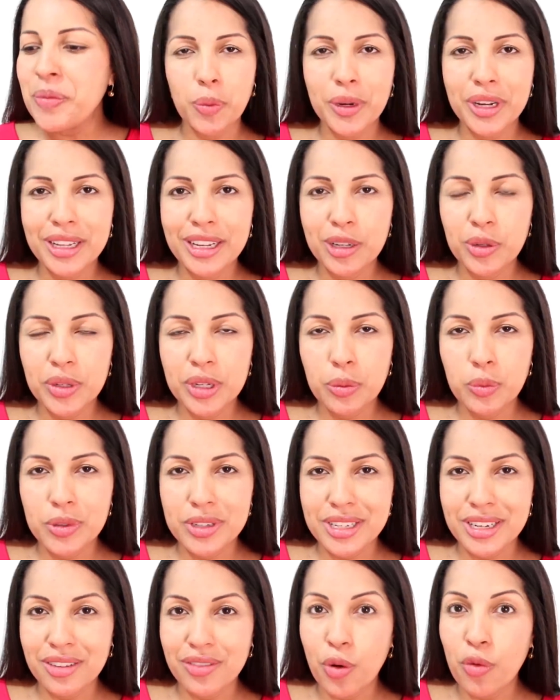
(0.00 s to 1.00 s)
Eu pretendo
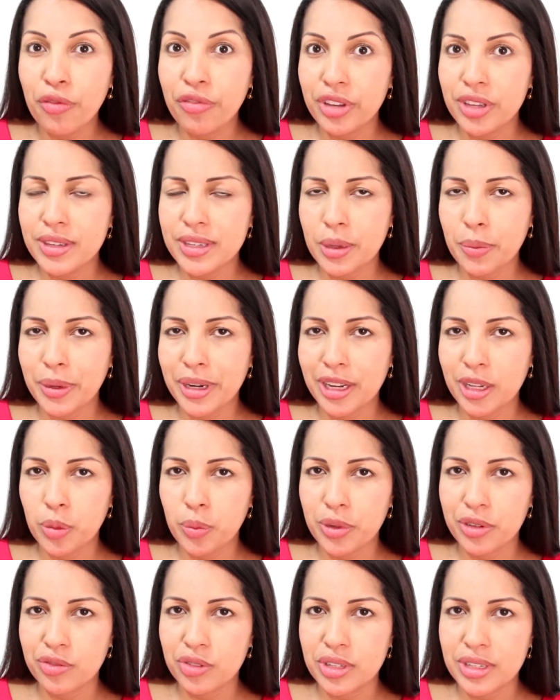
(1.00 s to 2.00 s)
depois gravar um vídeo separado
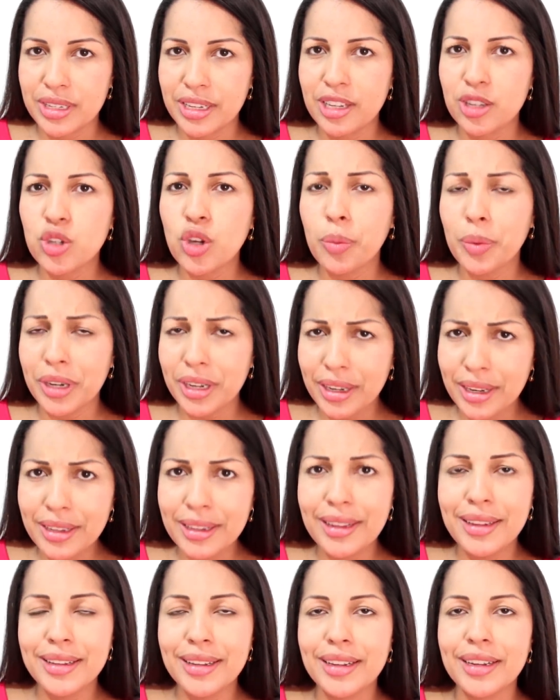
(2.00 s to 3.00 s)
pra vocês, só pra quem
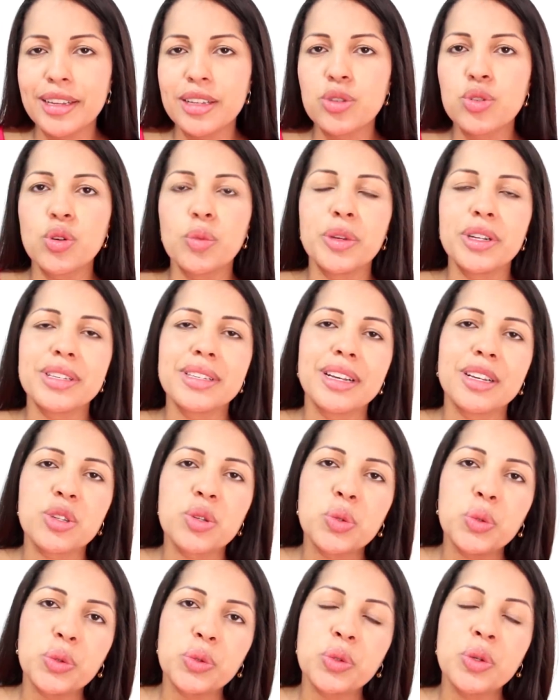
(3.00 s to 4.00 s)
tem interesse sobre esse
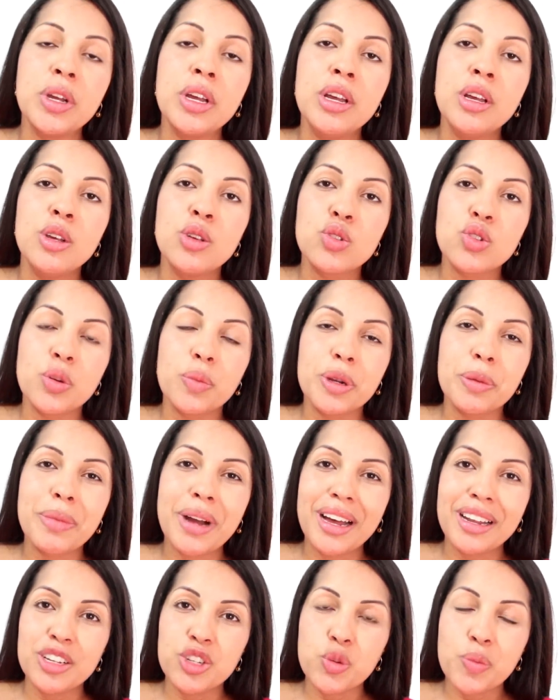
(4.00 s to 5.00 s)
assunto, sobre
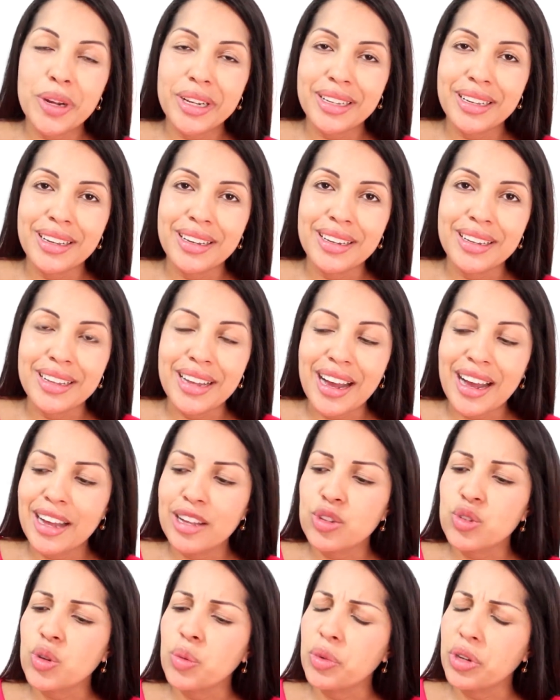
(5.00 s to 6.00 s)
mala de
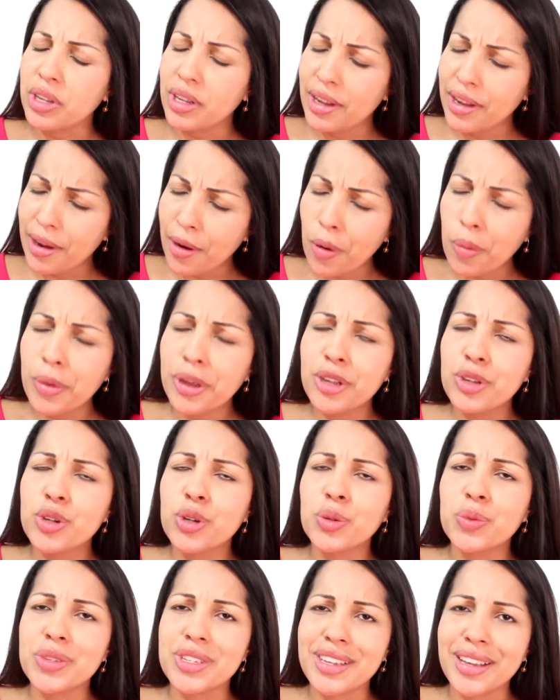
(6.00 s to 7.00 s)
maternidade, sobre o que realmente
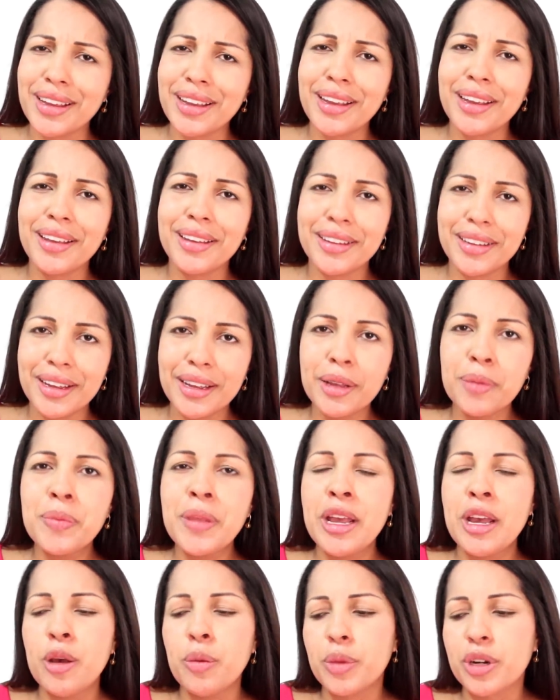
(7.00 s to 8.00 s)
eu usei, né?
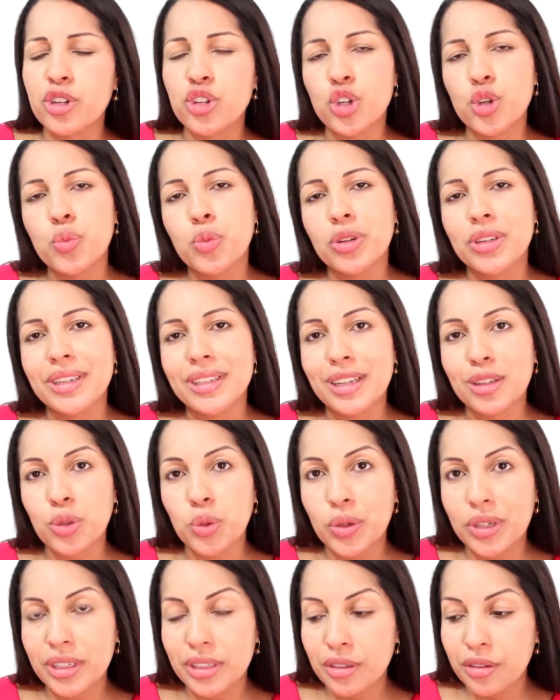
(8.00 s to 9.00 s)
Pra gente poder estar tá
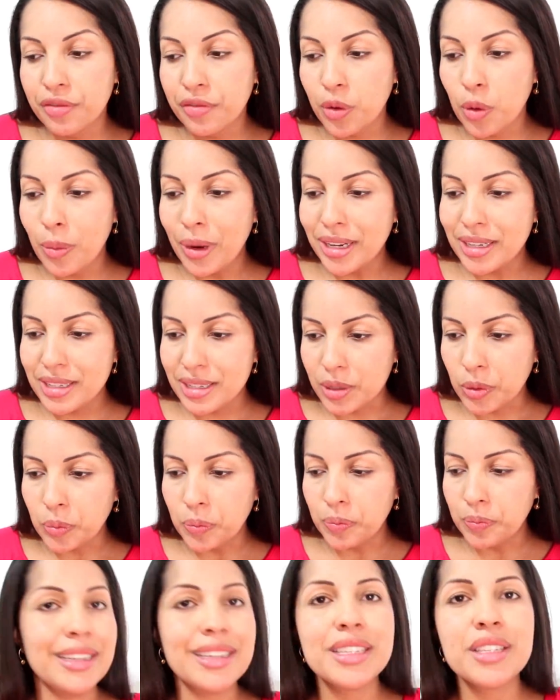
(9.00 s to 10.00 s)
trocando informação.
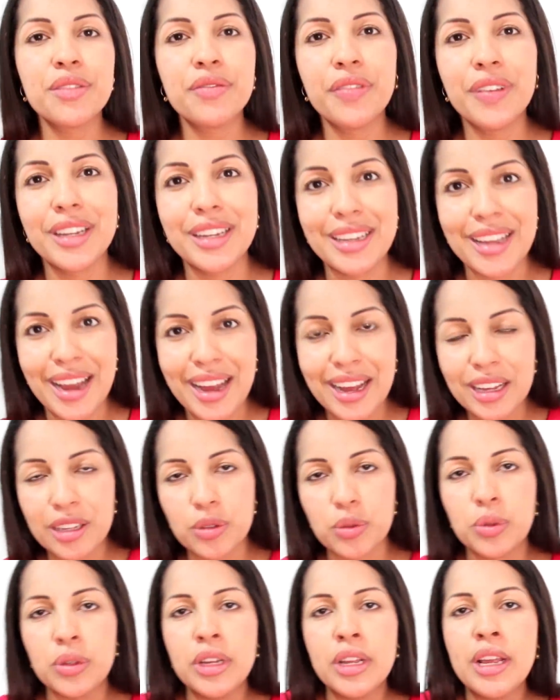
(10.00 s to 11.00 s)
Esse
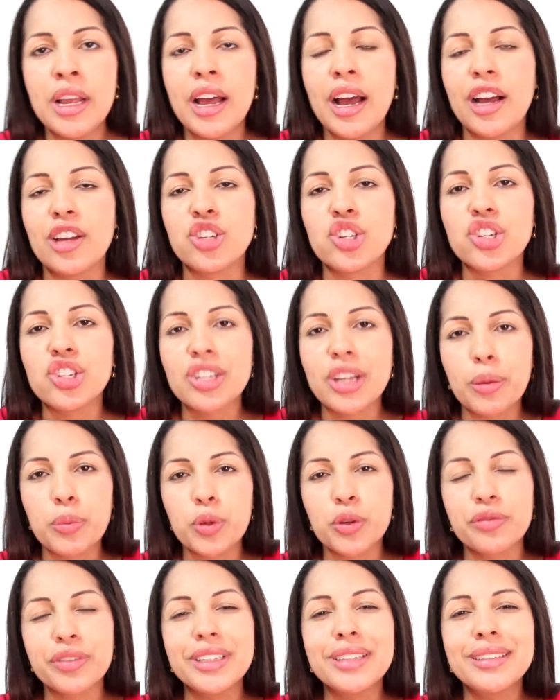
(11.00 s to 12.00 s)
feriado a gente tá
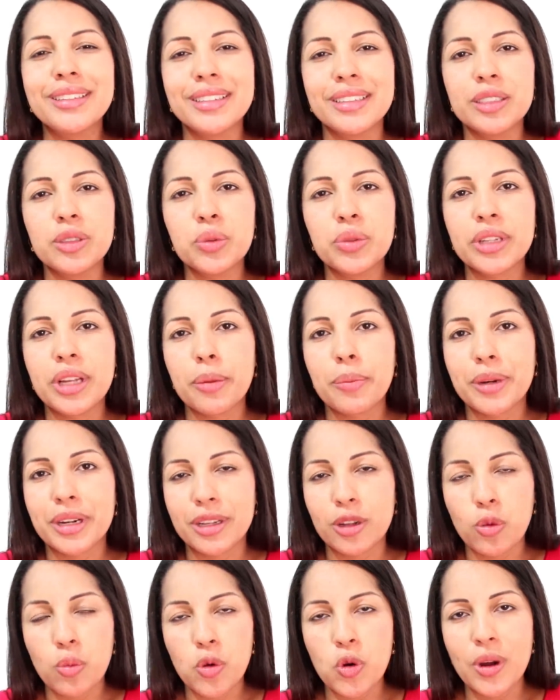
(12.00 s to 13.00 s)
aproveitando, né, pra
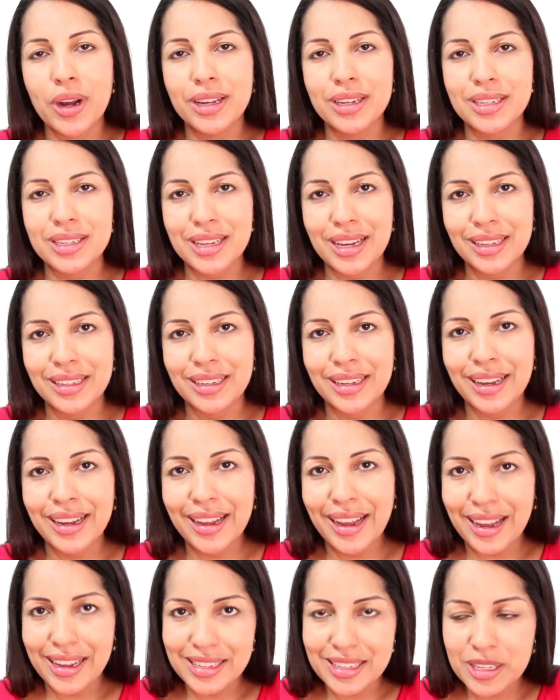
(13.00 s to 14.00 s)
dar uma organizada na
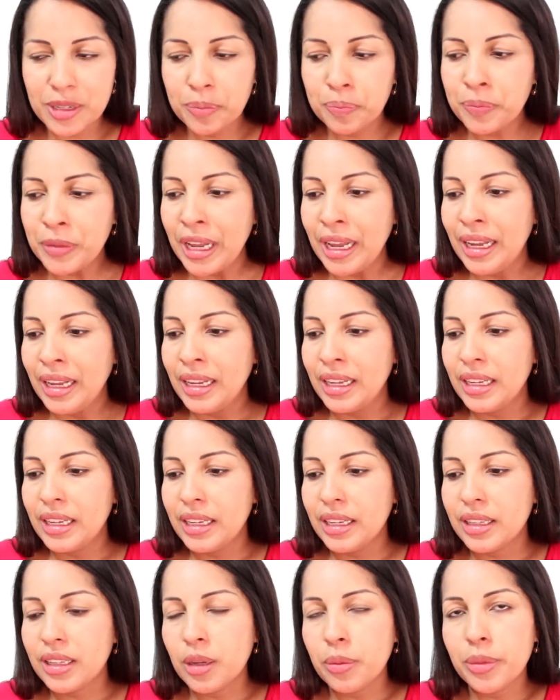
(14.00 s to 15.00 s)
casa,
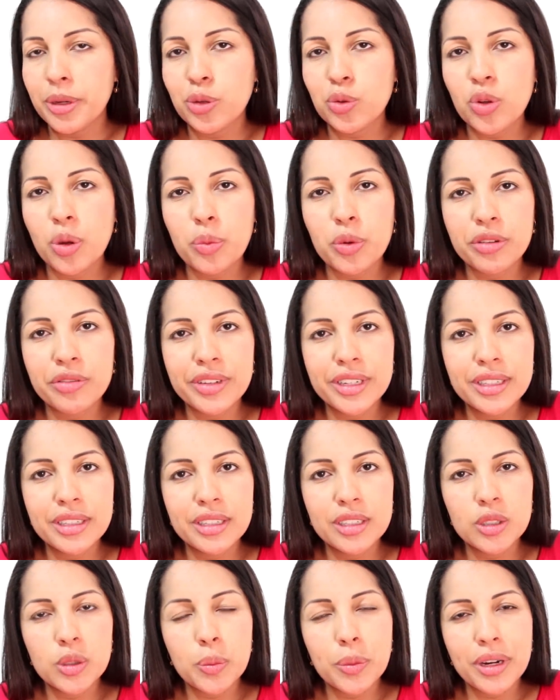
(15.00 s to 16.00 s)
e também eu tô
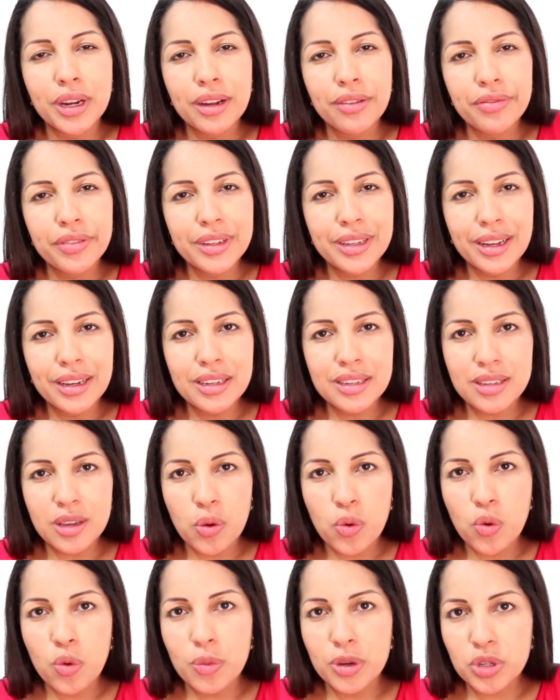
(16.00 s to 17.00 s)
aproveitando para finalizar
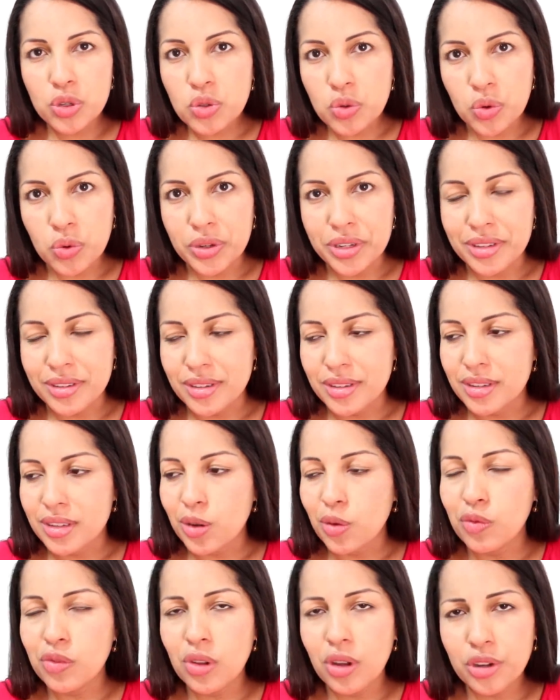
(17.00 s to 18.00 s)
algumas coisas.
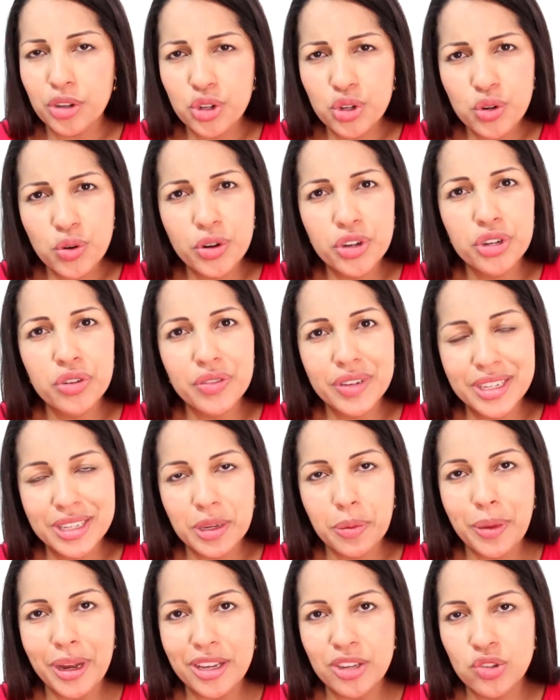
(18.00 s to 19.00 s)
Então o vlog de hoje vai
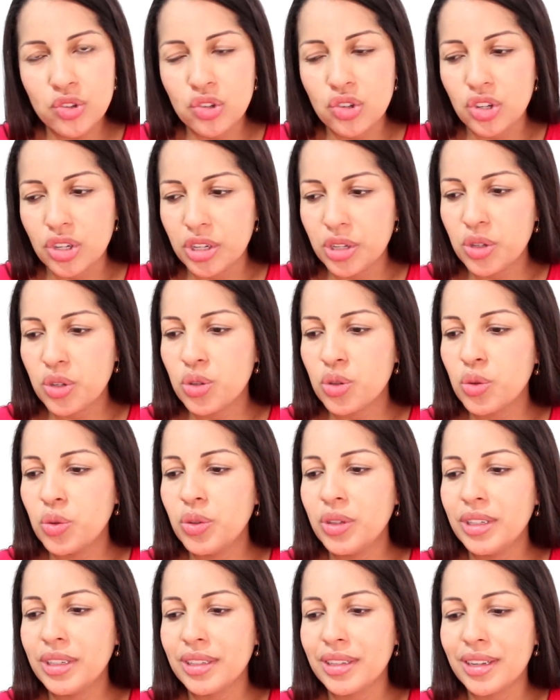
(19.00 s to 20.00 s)
ser mais
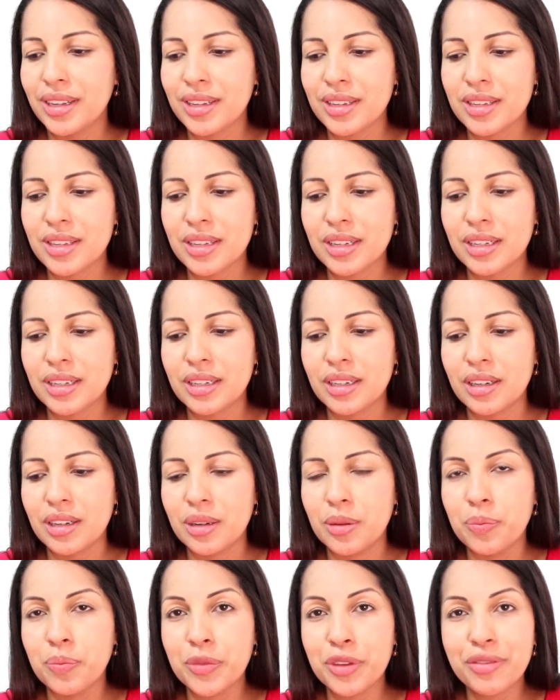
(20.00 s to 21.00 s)
disso, dessa
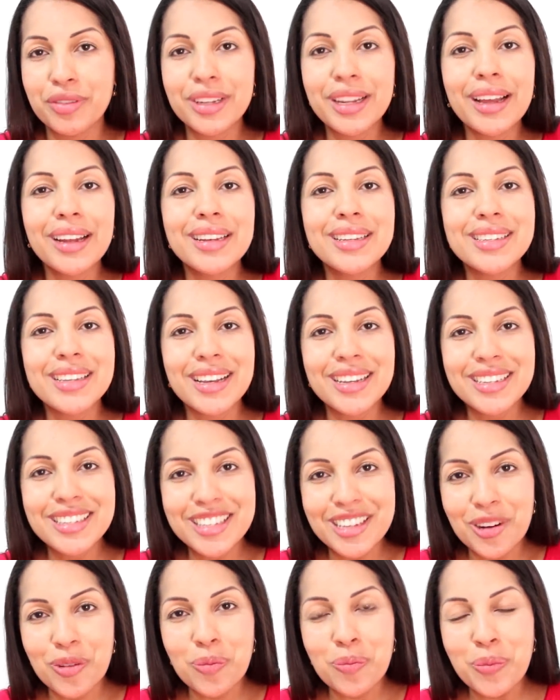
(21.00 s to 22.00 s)

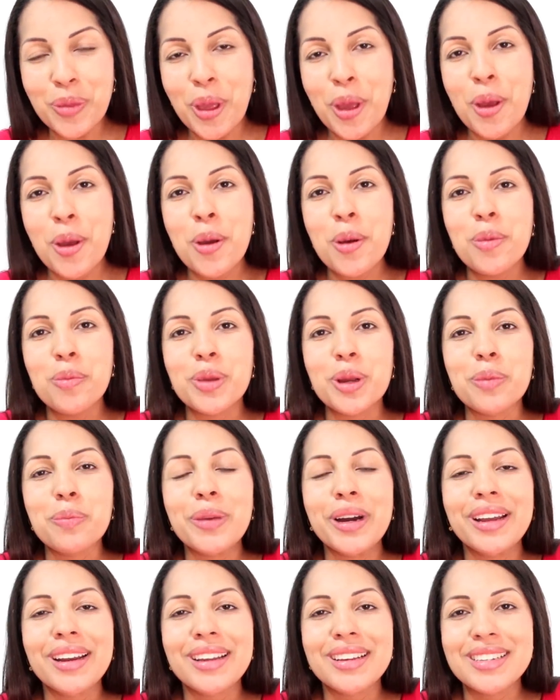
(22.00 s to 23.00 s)
finalização,
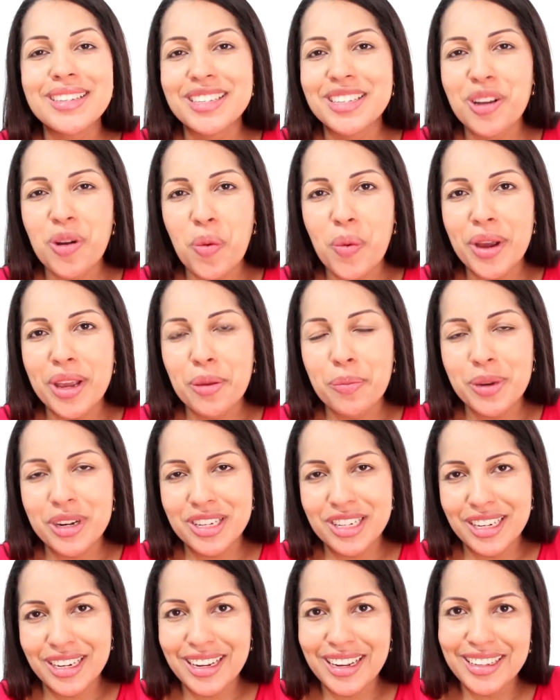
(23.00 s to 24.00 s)
preparação aí para a
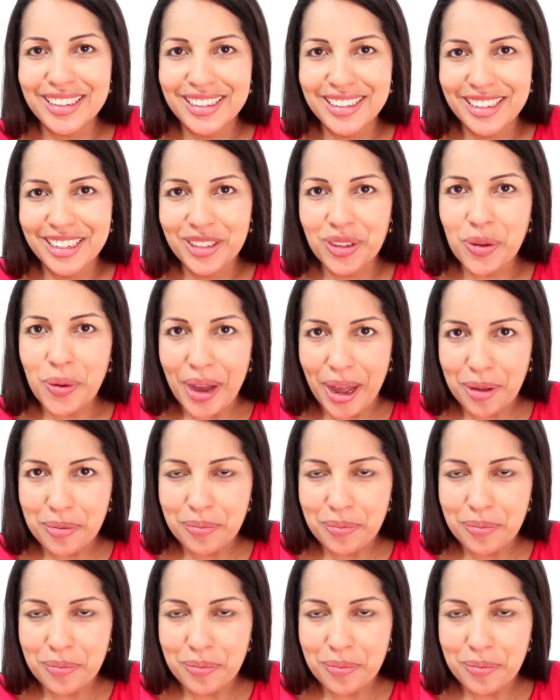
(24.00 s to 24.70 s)
chegada da Eloá.